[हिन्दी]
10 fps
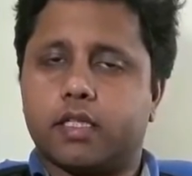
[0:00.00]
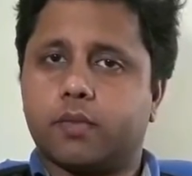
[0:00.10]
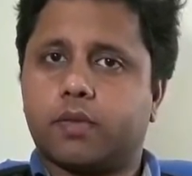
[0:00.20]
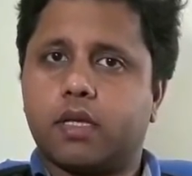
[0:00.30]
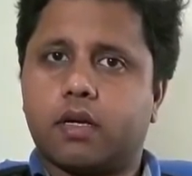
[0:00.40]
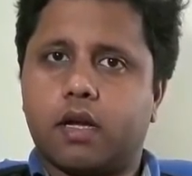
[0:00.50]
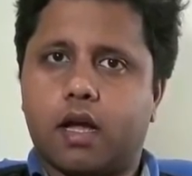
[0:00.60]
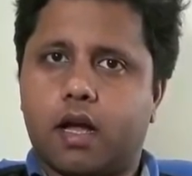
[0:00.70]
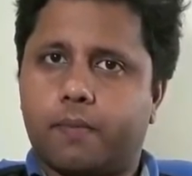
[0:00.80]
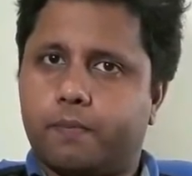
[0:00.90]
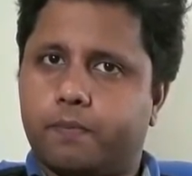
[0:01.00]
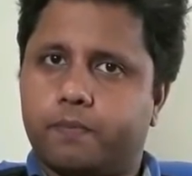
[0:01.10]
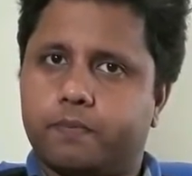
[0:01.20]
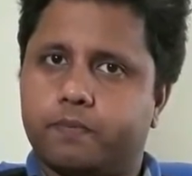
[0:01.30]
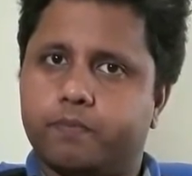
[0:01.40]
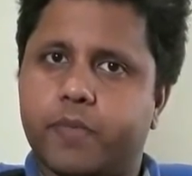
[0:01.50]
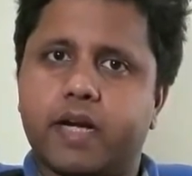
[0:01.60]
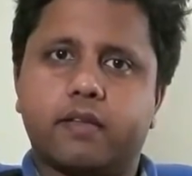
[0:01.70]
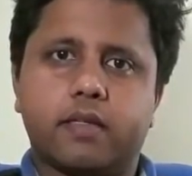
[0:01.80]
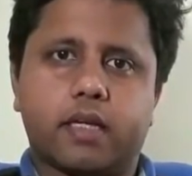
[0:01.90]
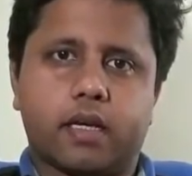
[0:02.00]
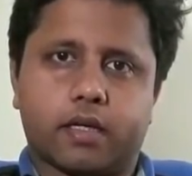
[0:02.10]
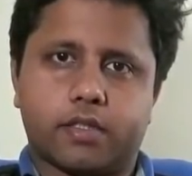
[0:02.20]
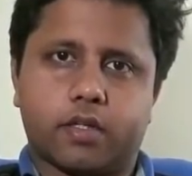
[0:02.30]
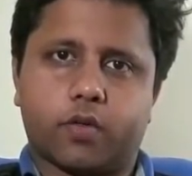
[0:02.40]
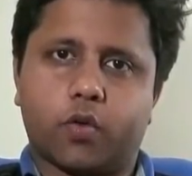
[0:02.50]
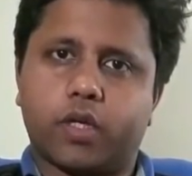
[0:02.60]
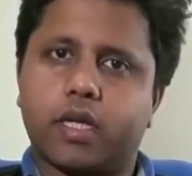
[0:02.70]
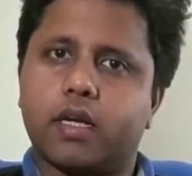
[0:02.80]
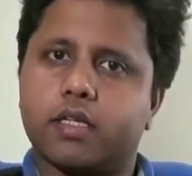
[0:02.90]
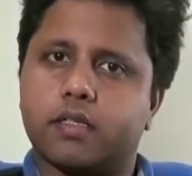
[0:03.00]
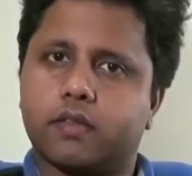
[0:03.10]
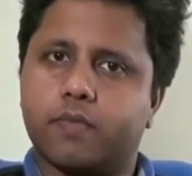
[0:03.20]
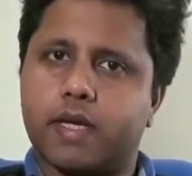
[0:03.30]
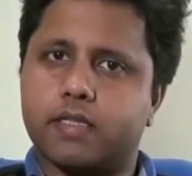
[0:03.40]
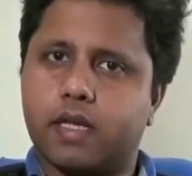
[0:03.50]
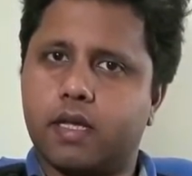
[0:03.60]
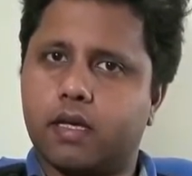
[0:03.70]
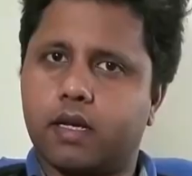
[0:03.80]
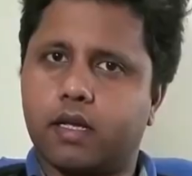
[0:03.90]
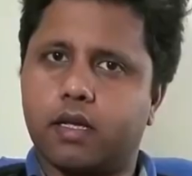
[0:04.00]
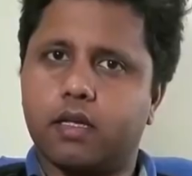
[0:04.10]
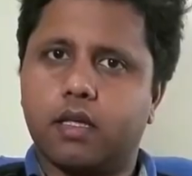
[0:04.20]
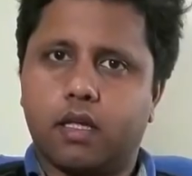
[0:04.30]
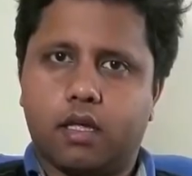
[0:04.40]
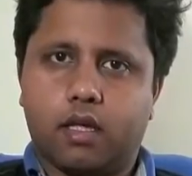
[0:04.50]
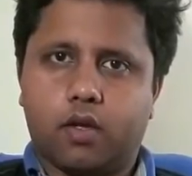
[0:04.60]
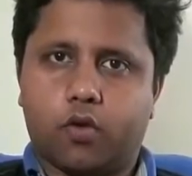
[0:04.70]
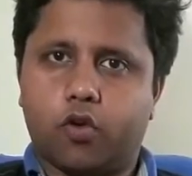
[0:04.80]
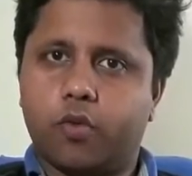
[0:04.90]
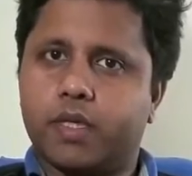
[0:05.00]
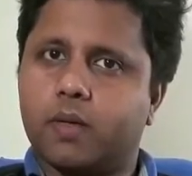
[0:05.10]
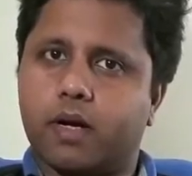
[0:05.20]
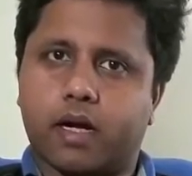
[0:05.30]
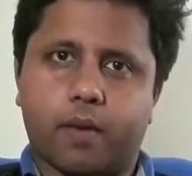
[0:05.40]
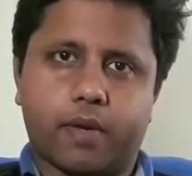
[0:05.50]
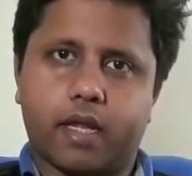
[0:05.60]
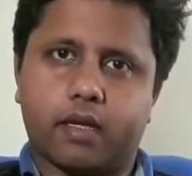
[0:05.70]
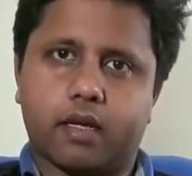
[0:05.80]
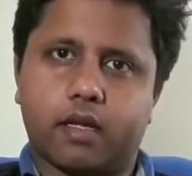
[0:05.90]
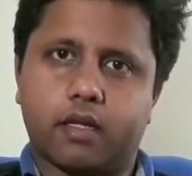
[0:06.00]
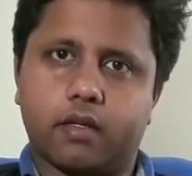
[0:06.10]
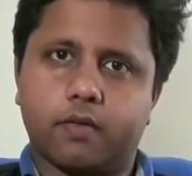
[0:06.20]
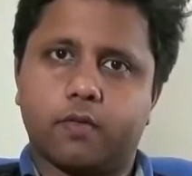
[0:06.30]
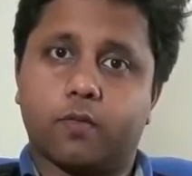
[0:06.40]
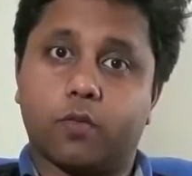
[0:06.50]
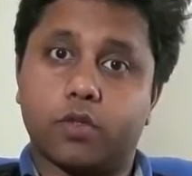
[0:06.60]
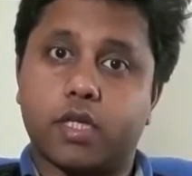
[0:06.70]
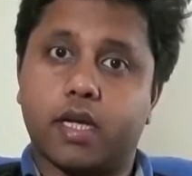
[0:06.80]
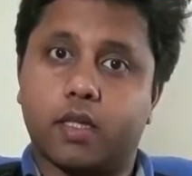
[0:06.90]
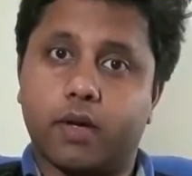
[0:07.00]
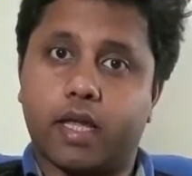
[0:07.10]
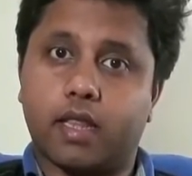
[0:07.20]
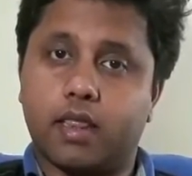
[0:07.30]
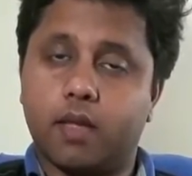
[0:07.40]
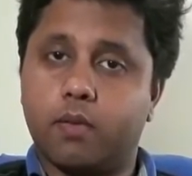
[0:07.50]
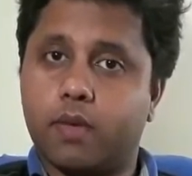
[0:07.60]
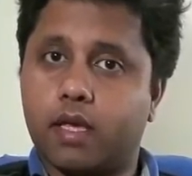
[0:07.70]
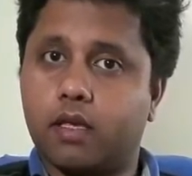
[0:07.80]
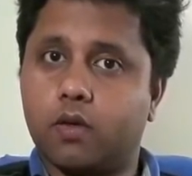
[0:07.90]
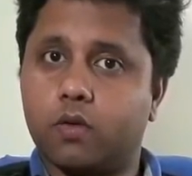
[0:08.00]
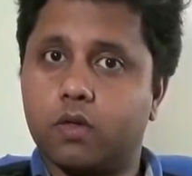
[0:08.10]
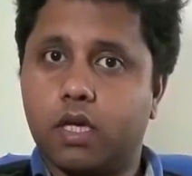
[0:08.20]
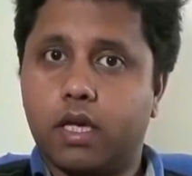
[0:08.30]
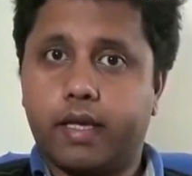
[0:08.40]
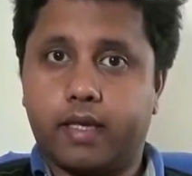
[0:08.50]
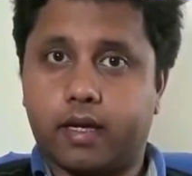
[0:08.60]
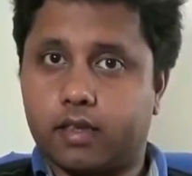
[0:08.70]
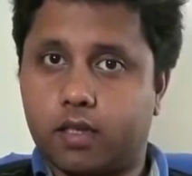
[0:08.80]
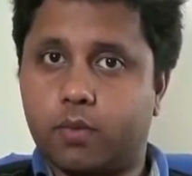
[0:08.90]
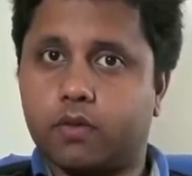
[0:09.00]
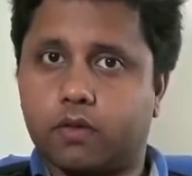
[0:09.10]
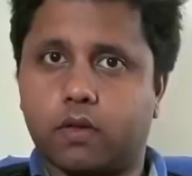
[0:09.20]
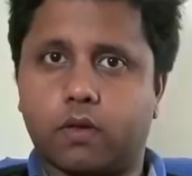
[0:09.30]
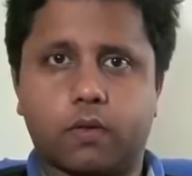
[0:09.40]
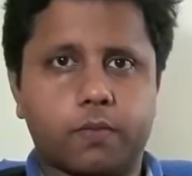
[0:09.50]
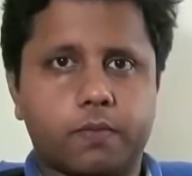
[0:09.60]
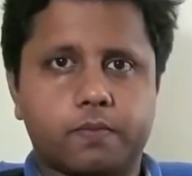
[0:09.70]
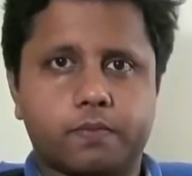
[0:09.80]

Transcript: कि जब तक आप मेडिसिन के लक्षण रोगी के लक्षण से मैच नहीं करेंगे कोई भी दवा काम नहीं करेगी वो चाहे दवाई कितनी भी महंगी हो या कितनी भी सस्ती हो